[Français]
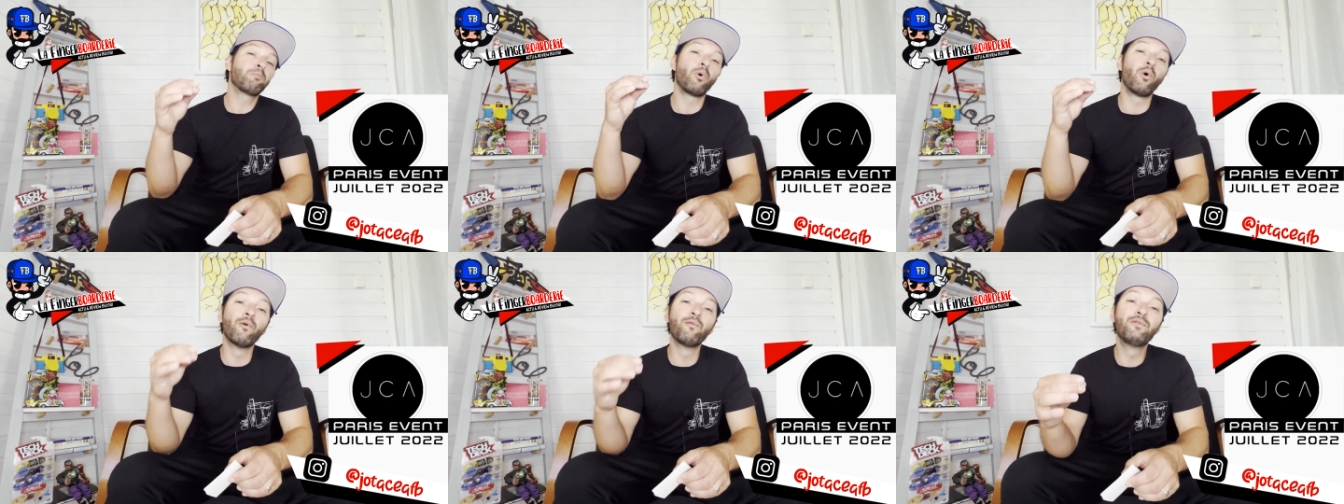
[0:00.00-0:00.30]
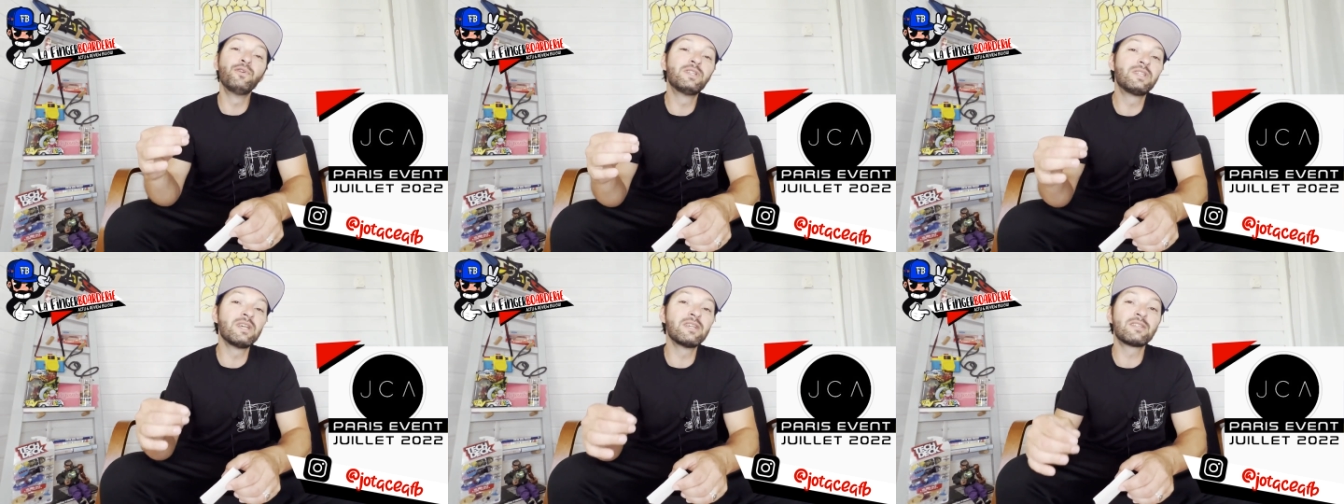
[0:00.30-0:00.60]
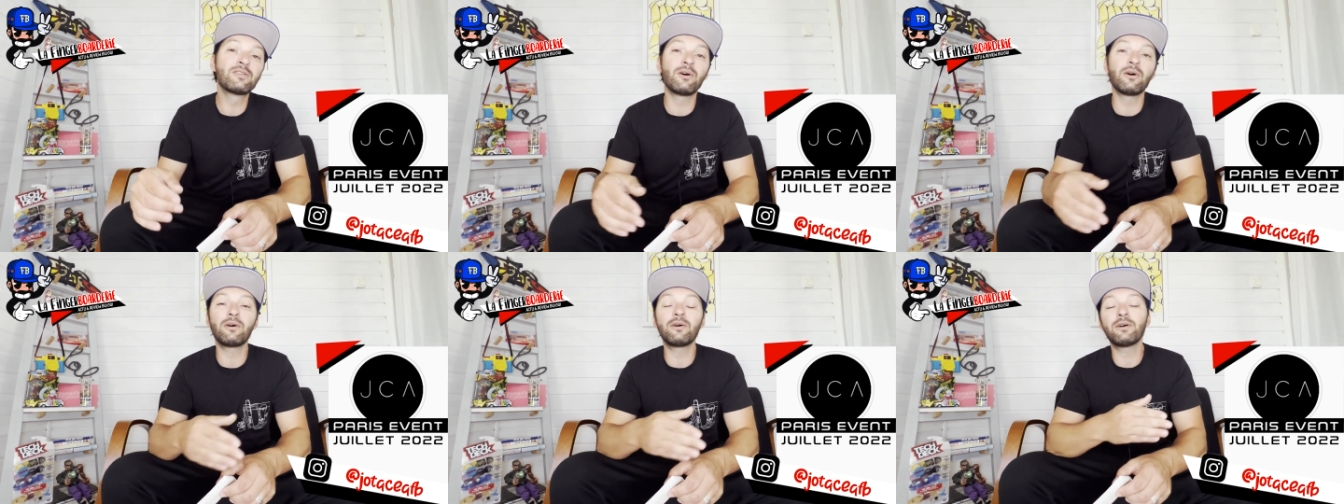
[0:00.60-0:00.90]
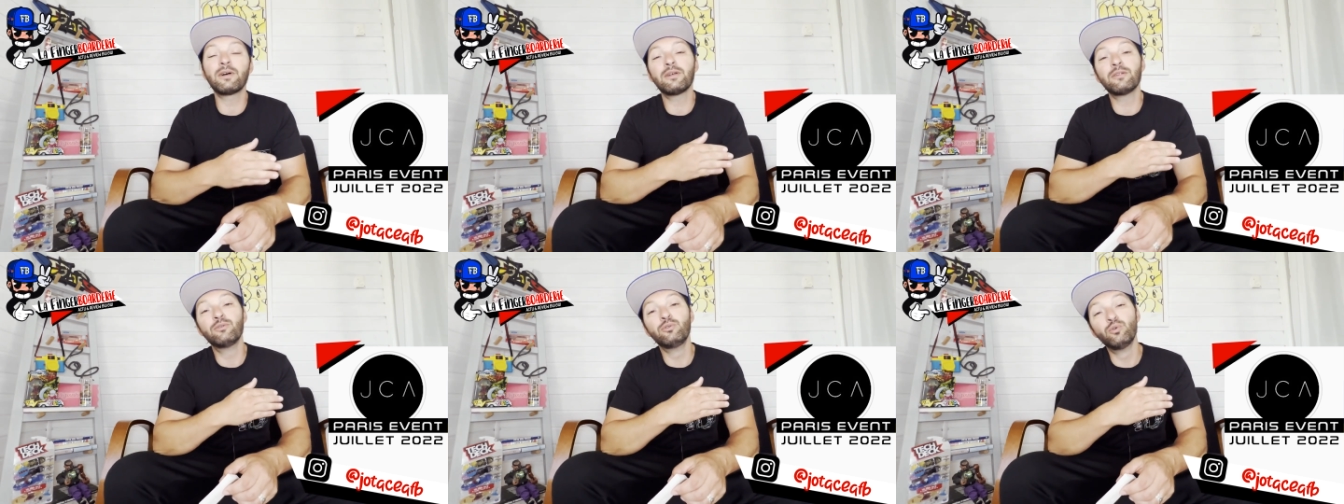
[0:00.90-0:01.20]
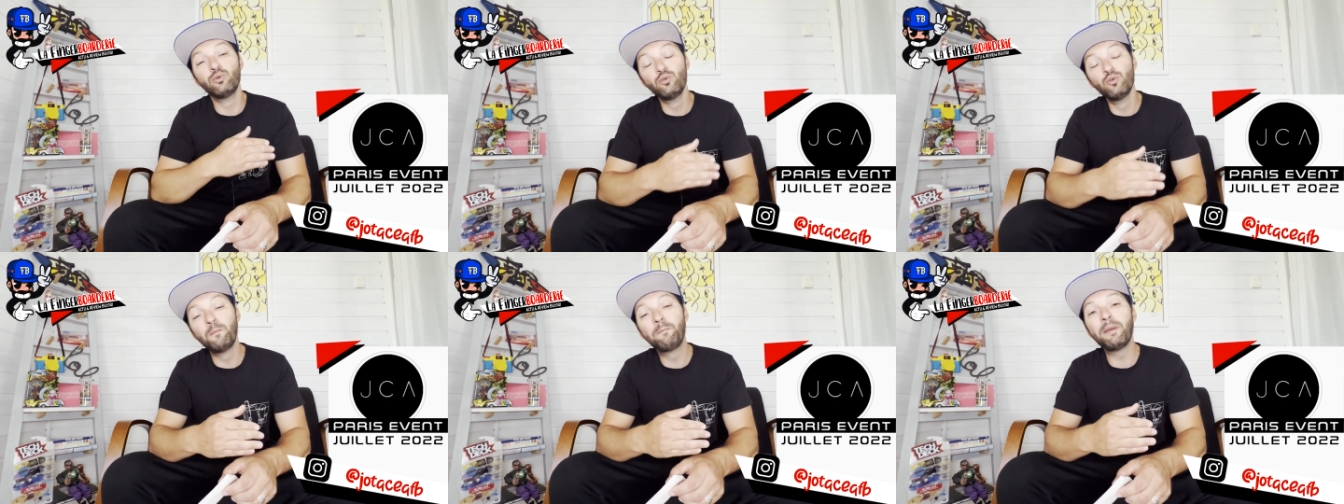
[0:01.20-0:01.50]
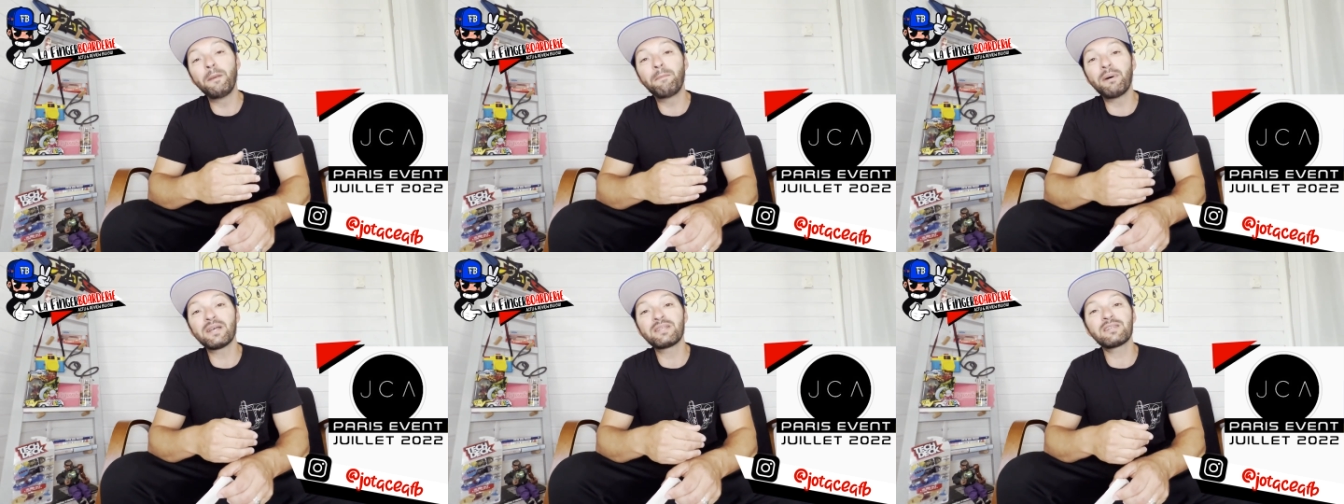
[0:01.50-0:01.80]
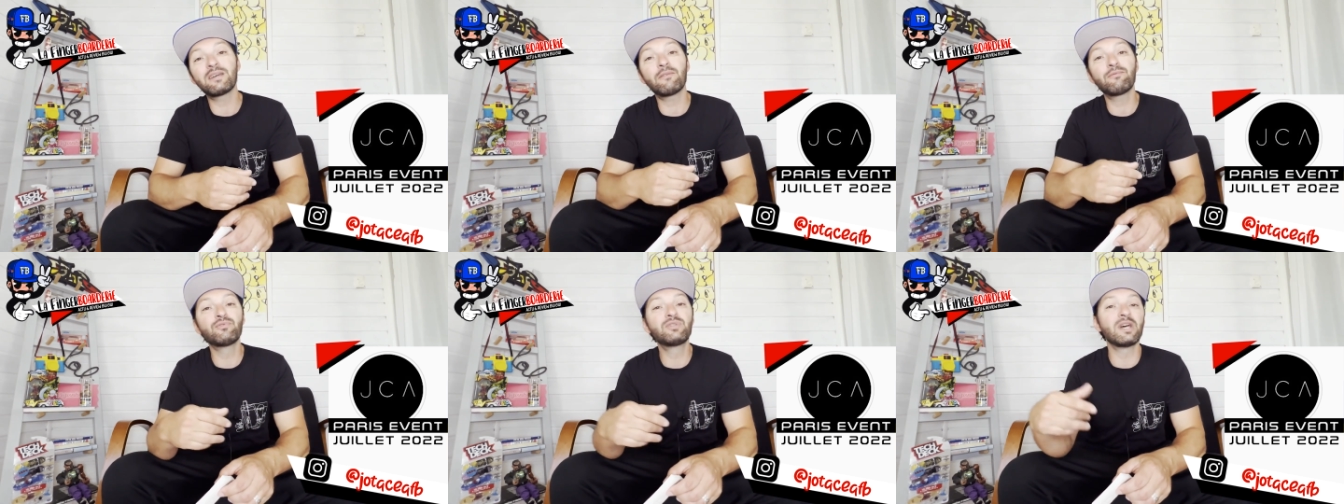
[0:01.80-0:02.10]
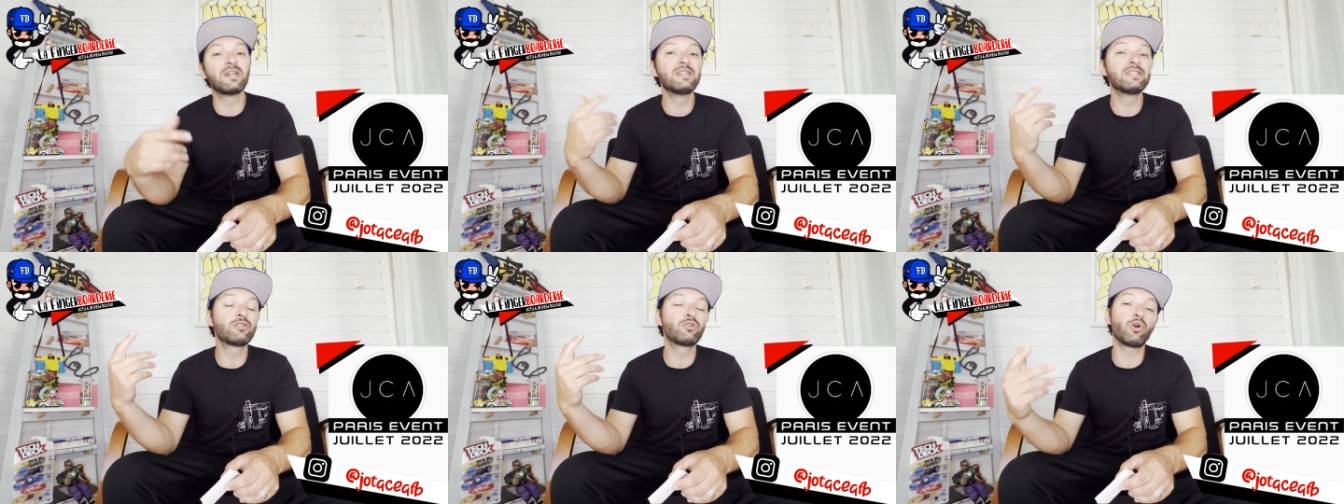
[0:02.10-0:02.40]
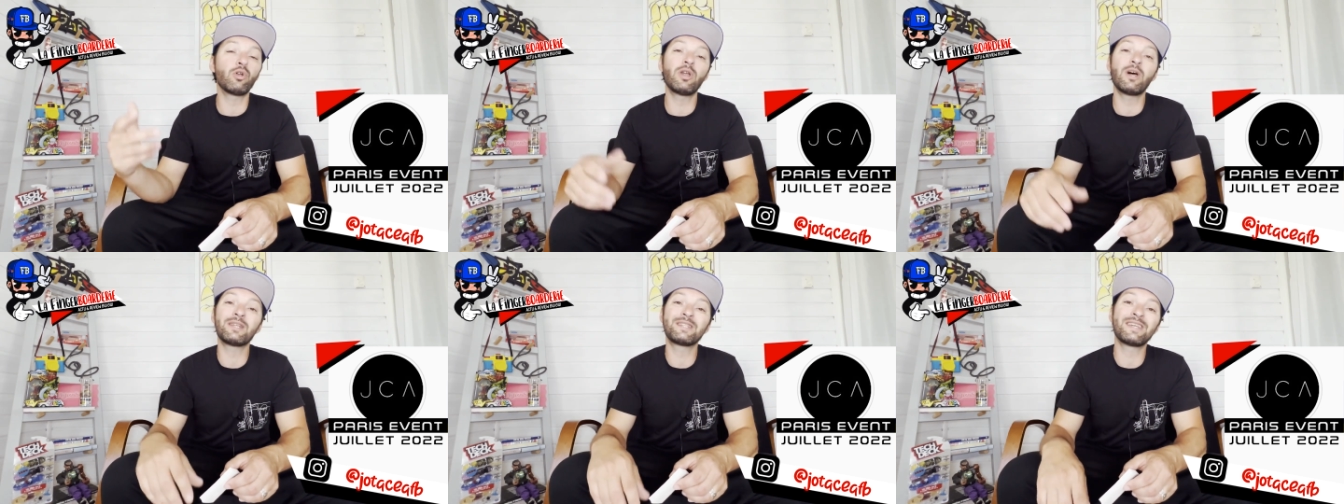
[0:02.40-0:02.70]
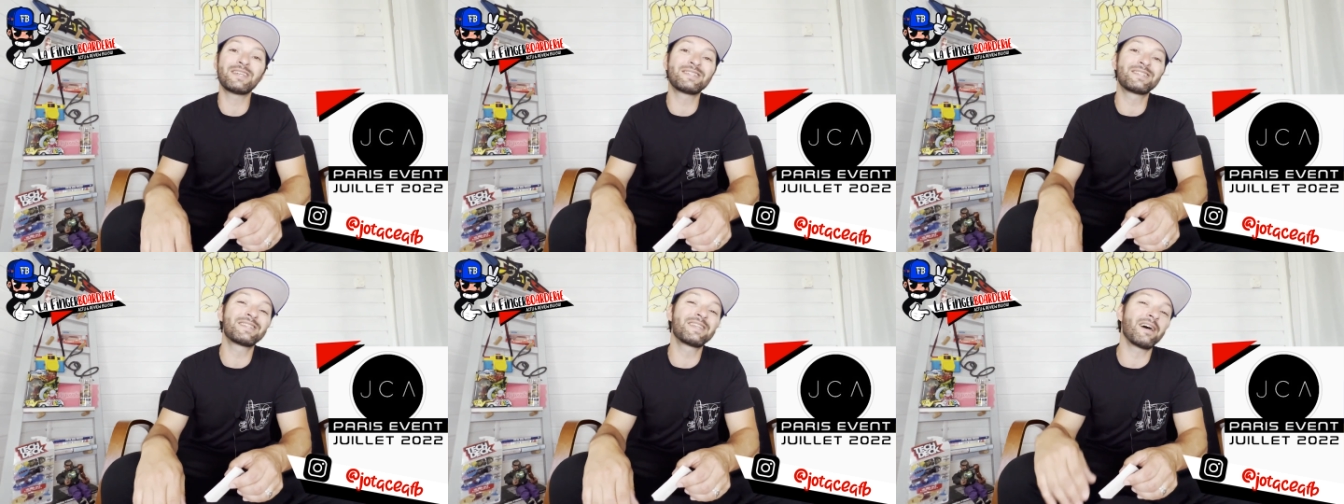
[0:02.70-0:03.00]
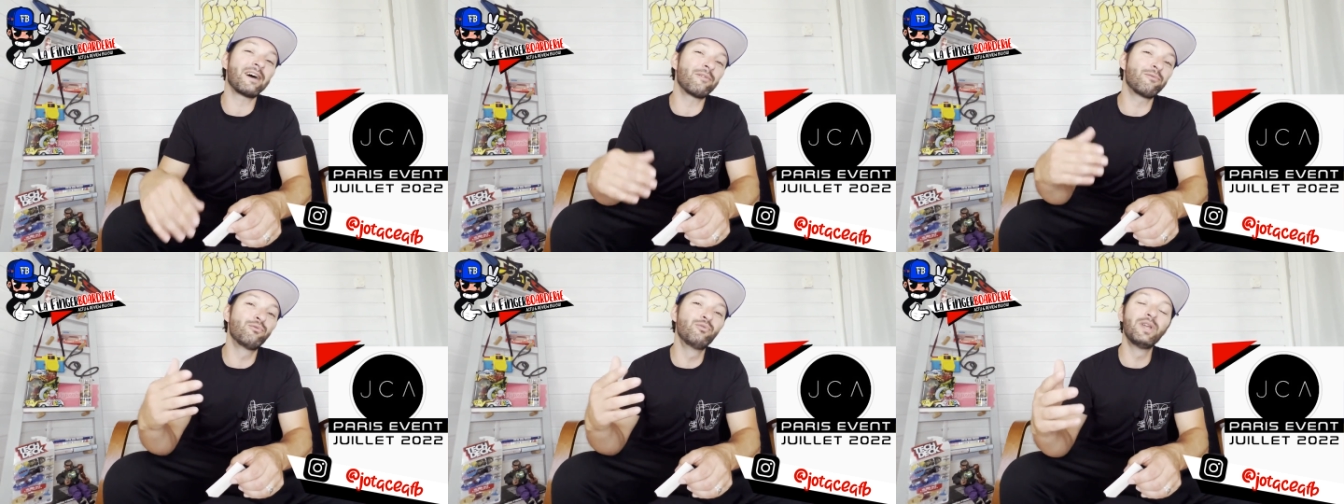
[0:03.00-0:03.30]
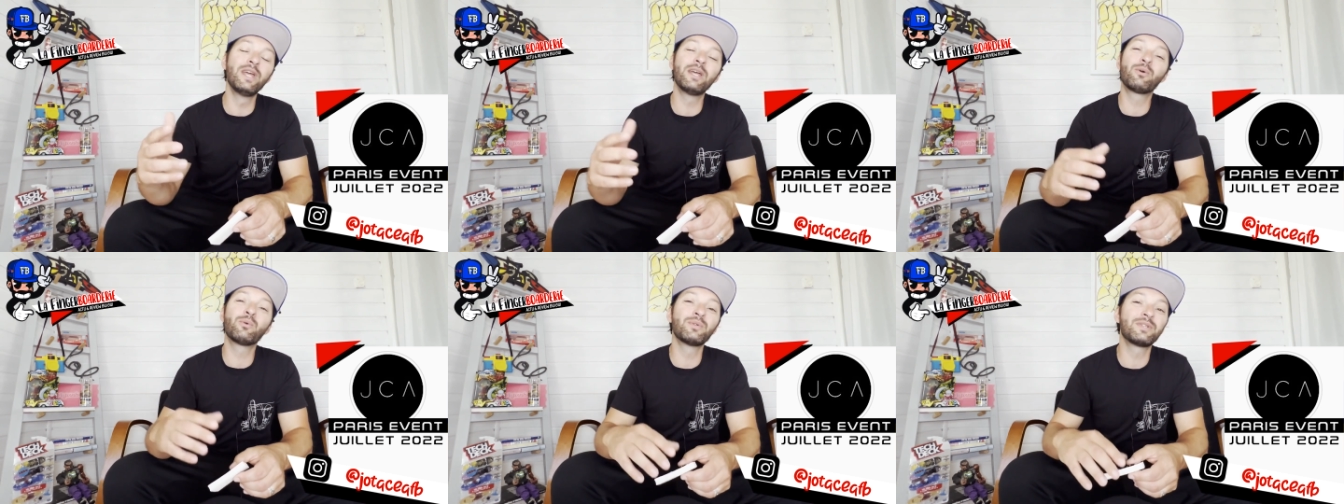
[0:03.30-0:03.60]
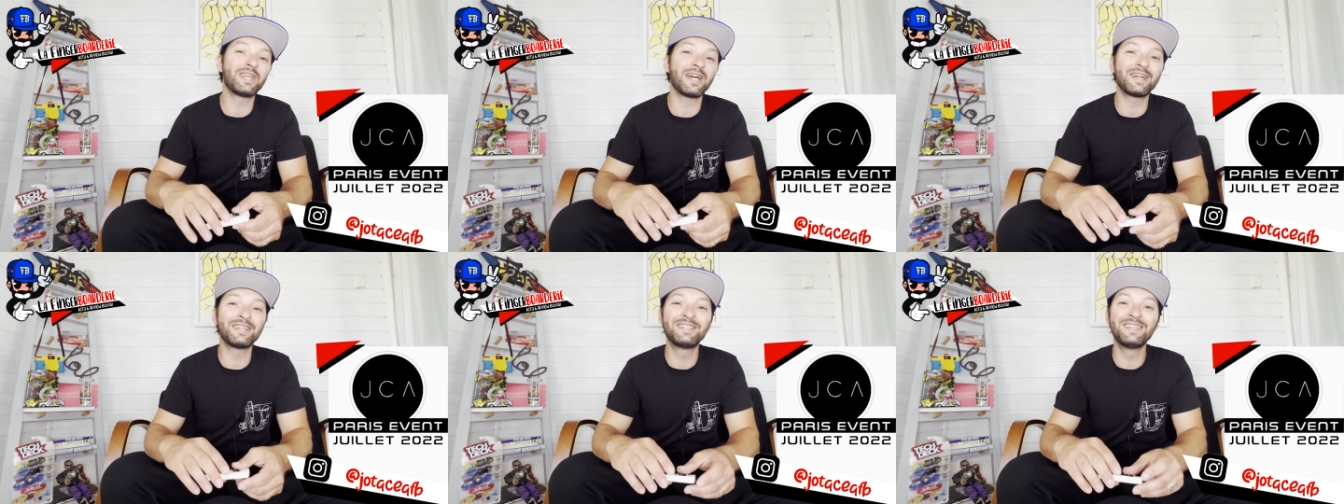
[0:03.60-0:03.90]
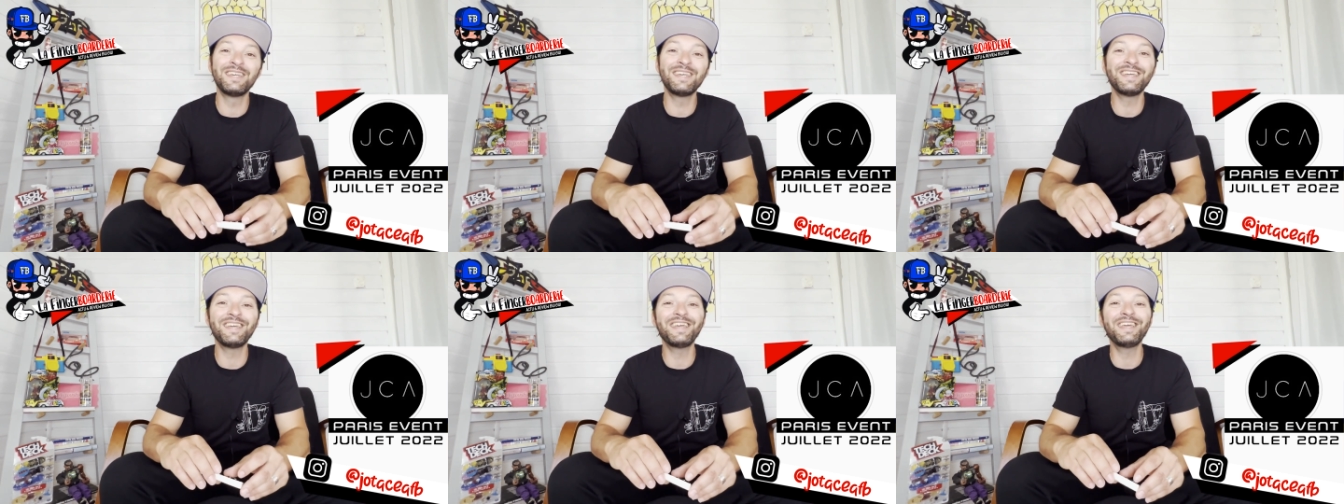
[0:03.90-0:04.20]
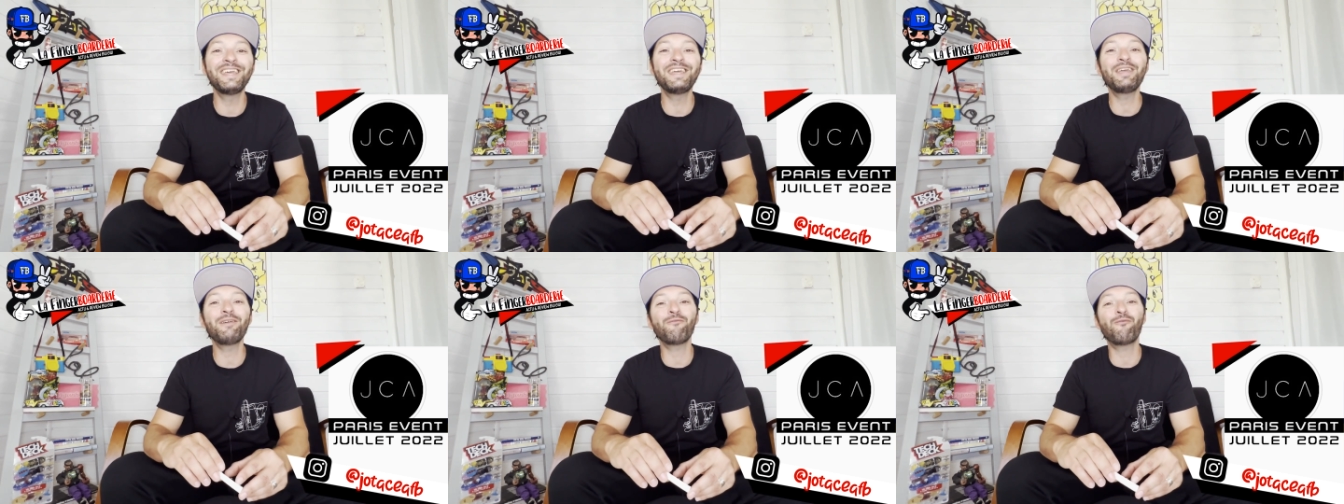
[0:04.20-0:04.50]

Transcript: profitez-en, ne loupez pas ça, vous allez sur leurs Insta, vous les contactez et